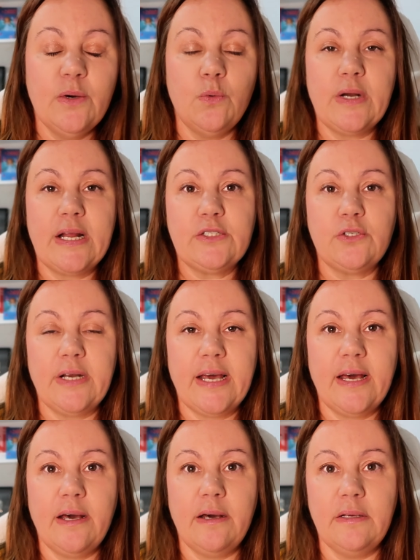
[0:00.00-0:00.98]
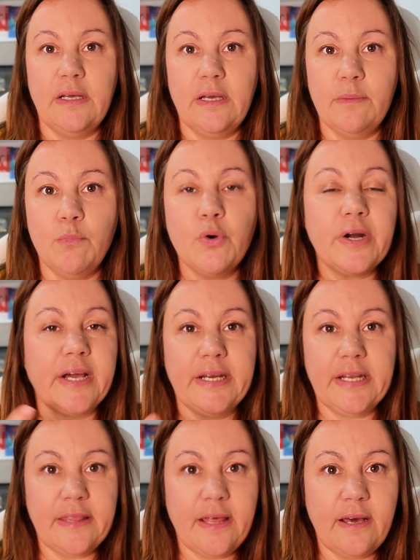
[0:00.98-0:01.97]
una zona eh, muy
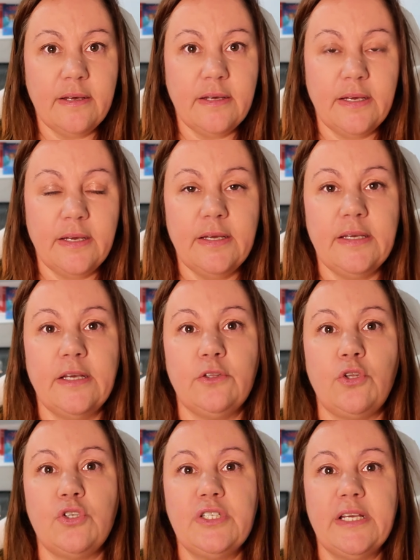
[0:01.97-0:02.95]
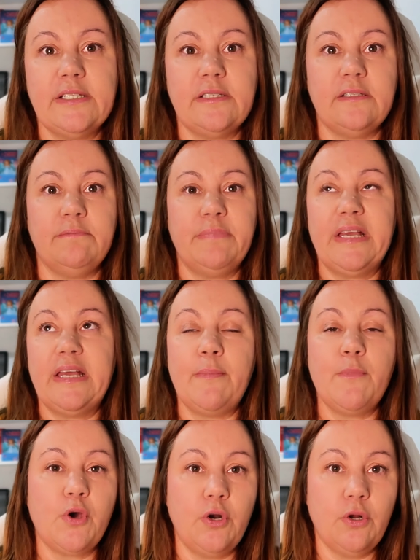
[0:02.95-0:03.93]
requerida eh, y entonces
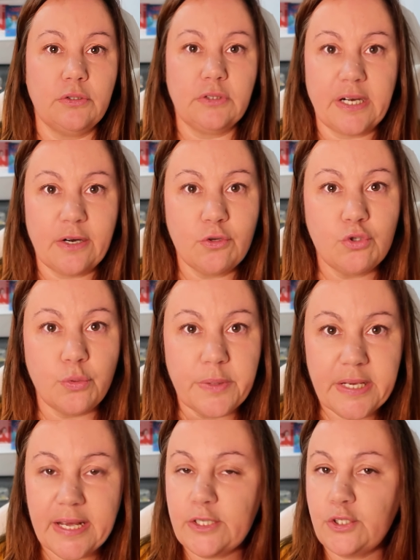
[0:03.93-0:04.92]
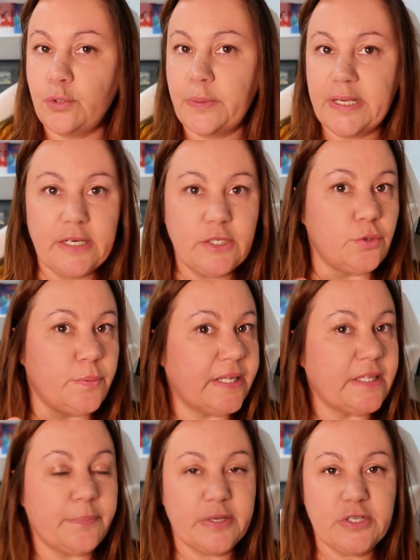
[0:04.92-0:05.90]
veíamos que los terrenos subían y subían y
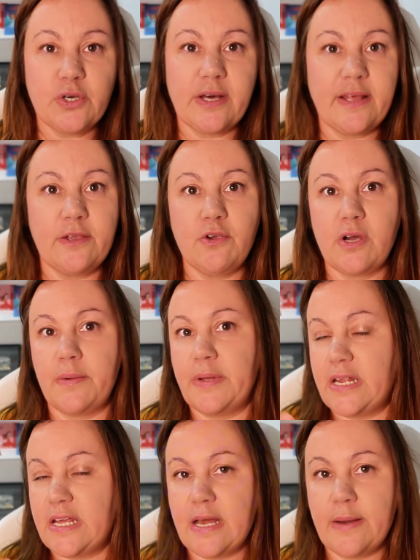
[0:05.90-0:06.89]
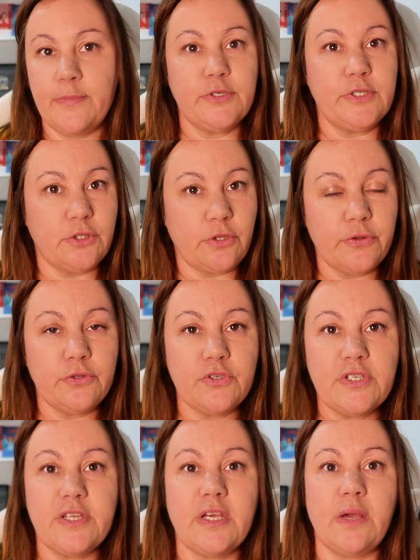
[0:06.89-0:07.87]
subían de precio cada año que veníamos y todo,
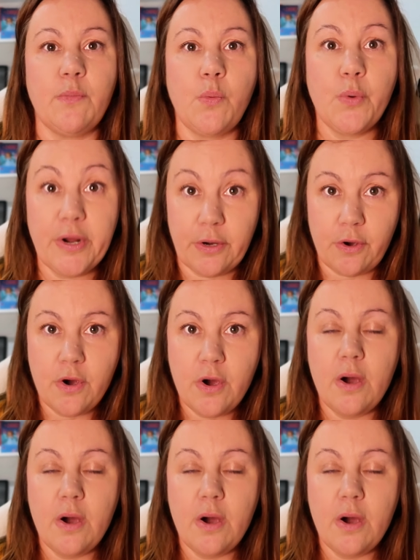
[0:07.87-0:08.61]
entonces dijimos, bueno,